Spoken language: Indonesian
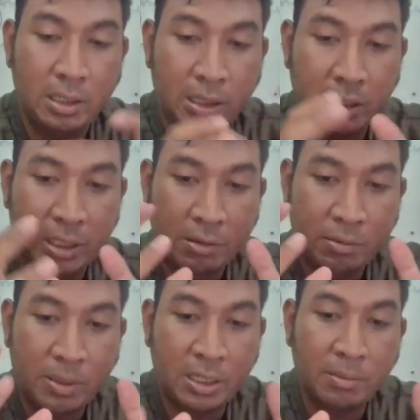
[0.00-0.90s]
Nah,
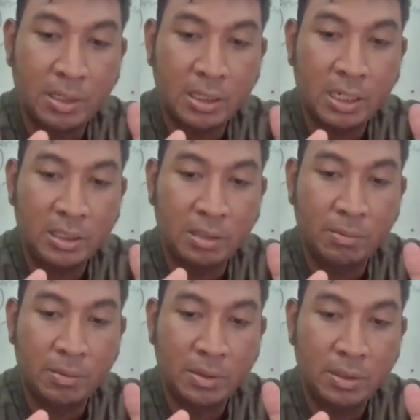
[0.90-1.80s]
lalu bagaimana adik
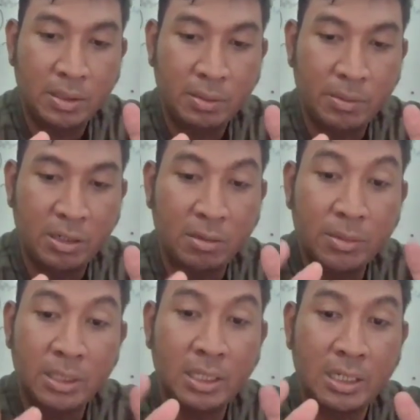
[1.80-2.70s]

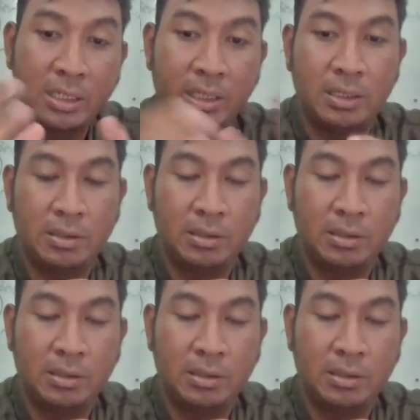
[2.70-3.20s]
mengomentari